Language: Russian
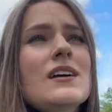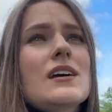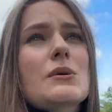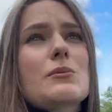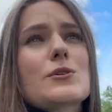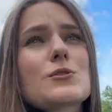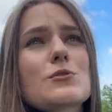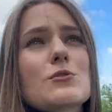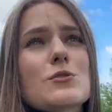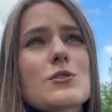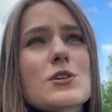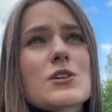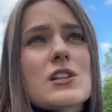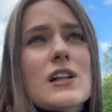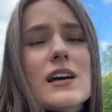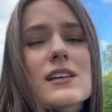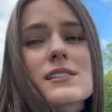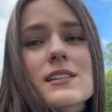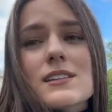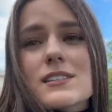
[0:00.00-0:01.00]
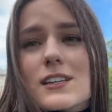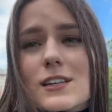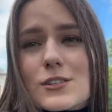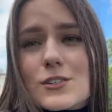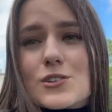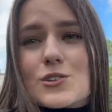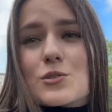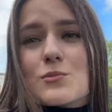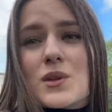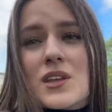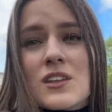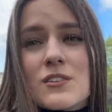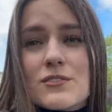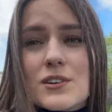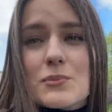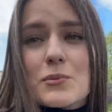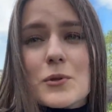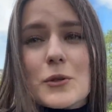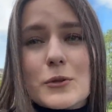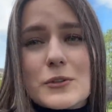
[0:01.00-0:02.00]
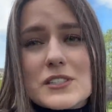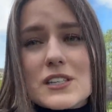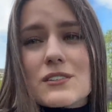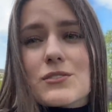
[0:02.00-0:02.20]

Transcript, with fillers: я просто уже шла с надеждой, что мне не выпадут те